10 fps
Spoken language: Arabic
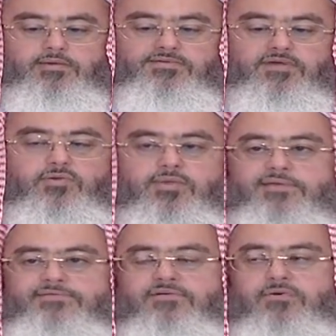
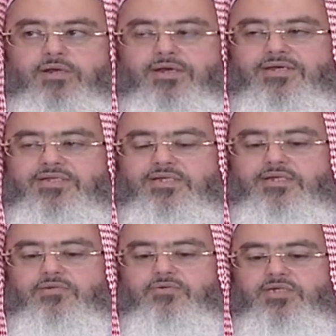فتضفر
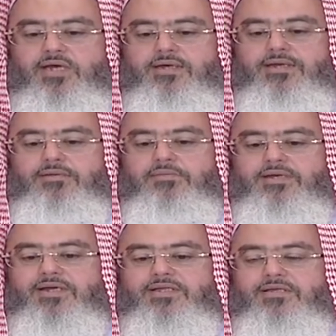الغاسلة شعر
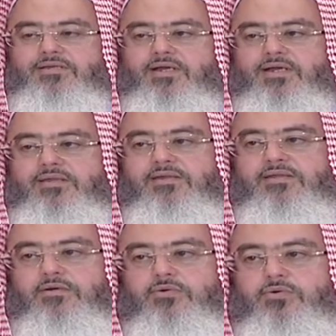المرأة
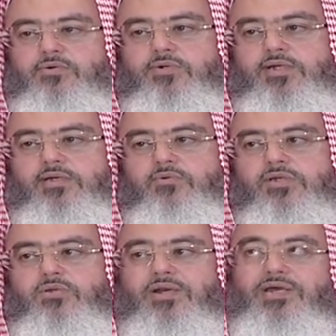ثلاثة قرون
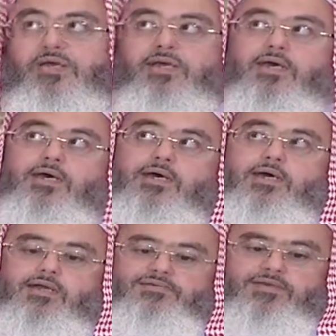وتلقيها
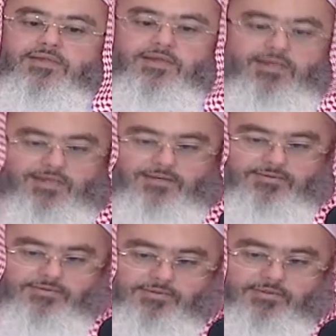خلف ظهرها
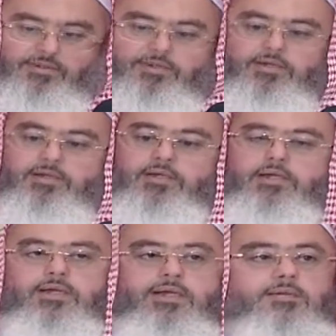
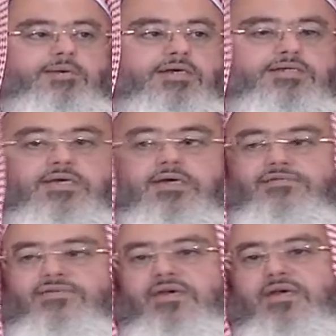لما
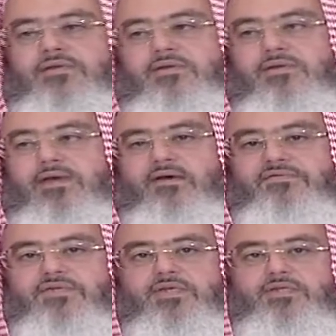جاء في حديث
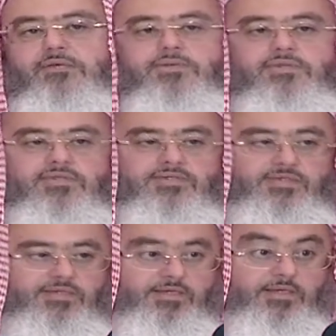حفصة بنت
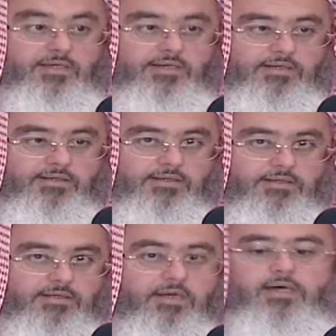سيرين
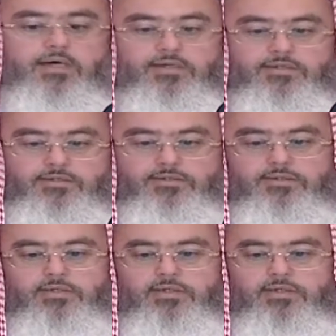قالت